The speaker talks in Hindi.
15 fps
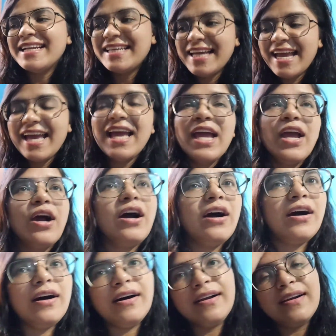ठीक है
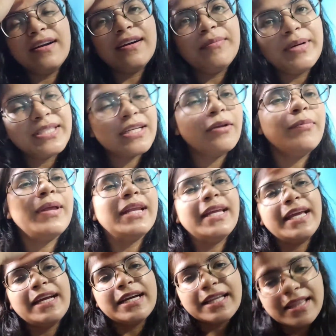और बस अभी पहले
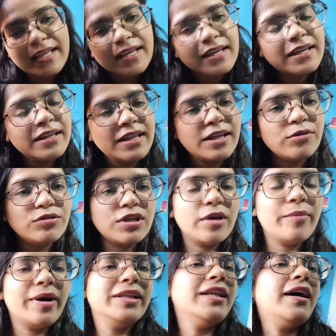यही करते हैं देन उसके
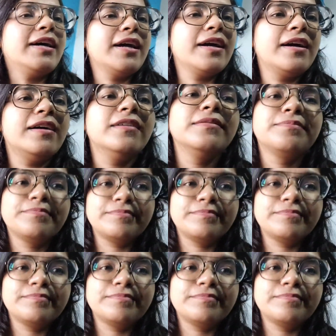बाद आगे का